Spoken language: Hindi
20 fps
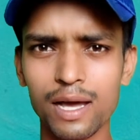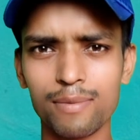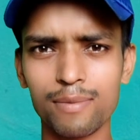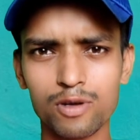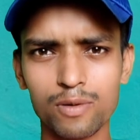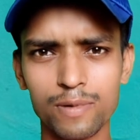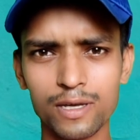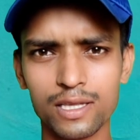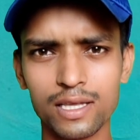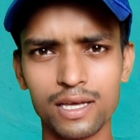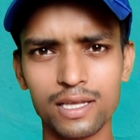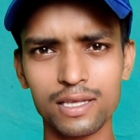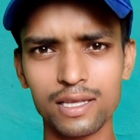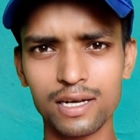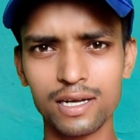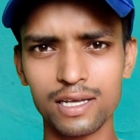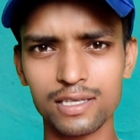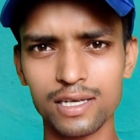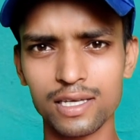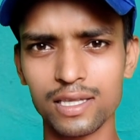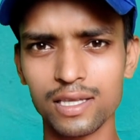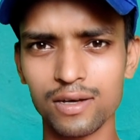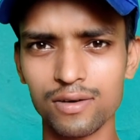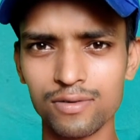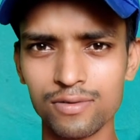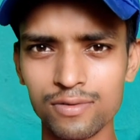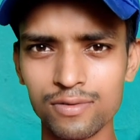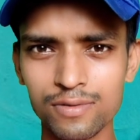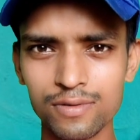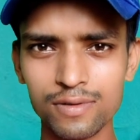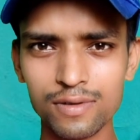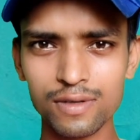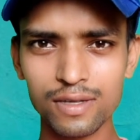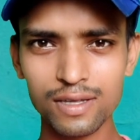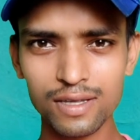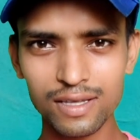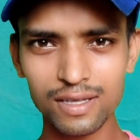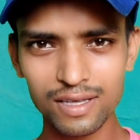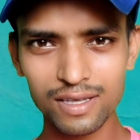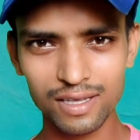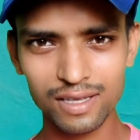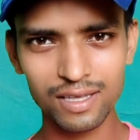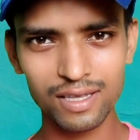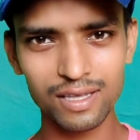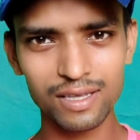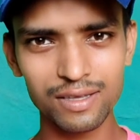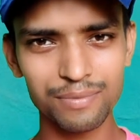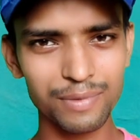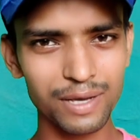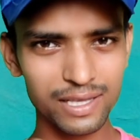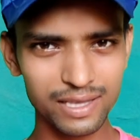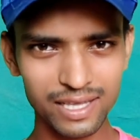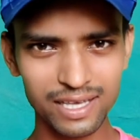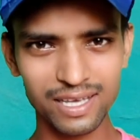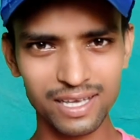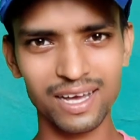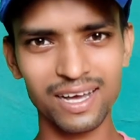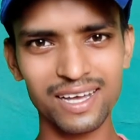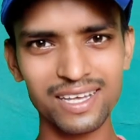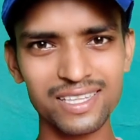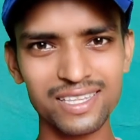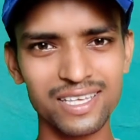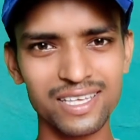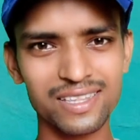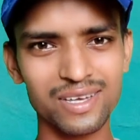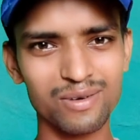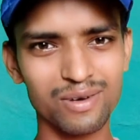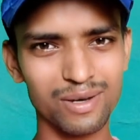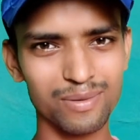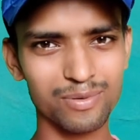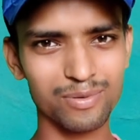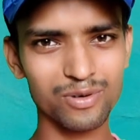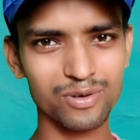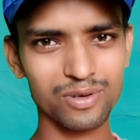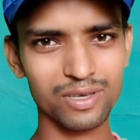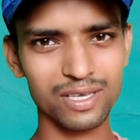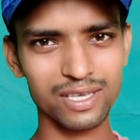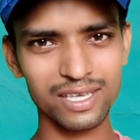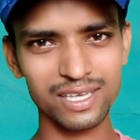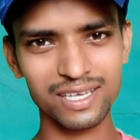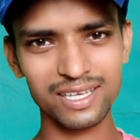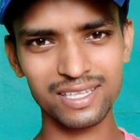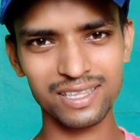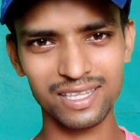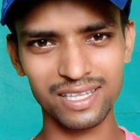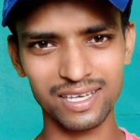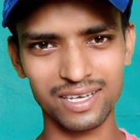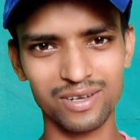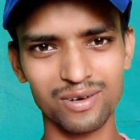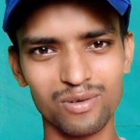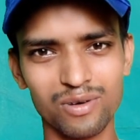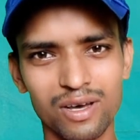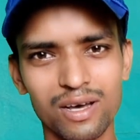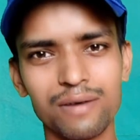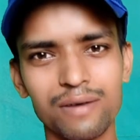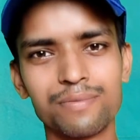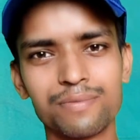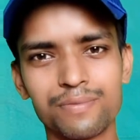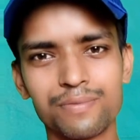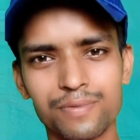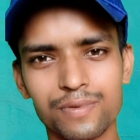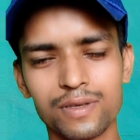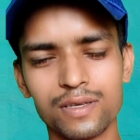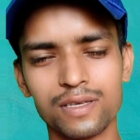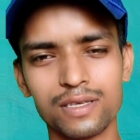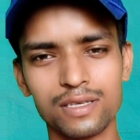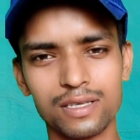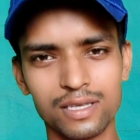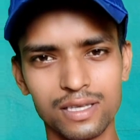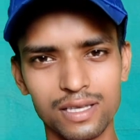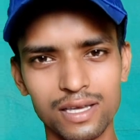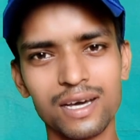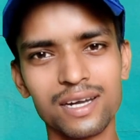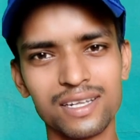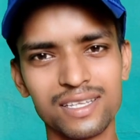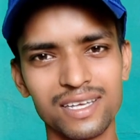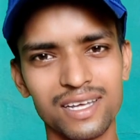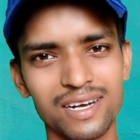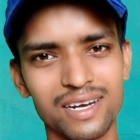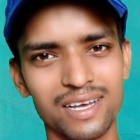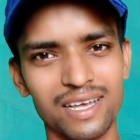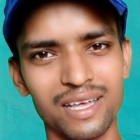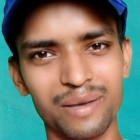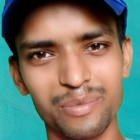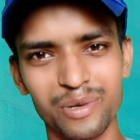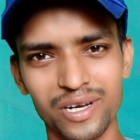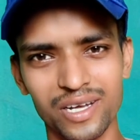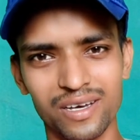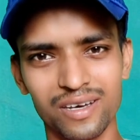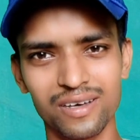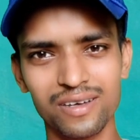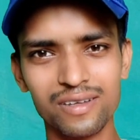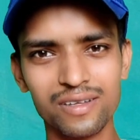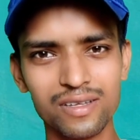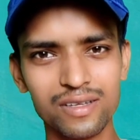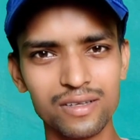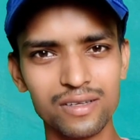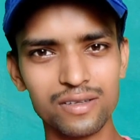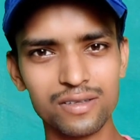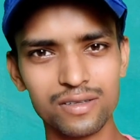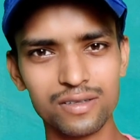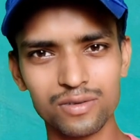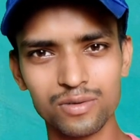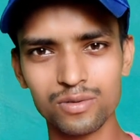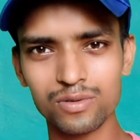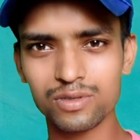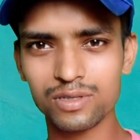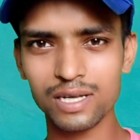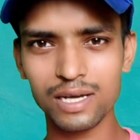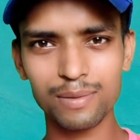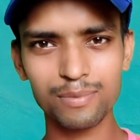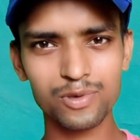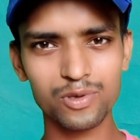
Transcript: आपको बता देना चाहता हूँ कि मैं दिखा ही देता हूँ आपको कि ये देख लो आप कि क्या रिजल्ट आया मेरा उस टाइम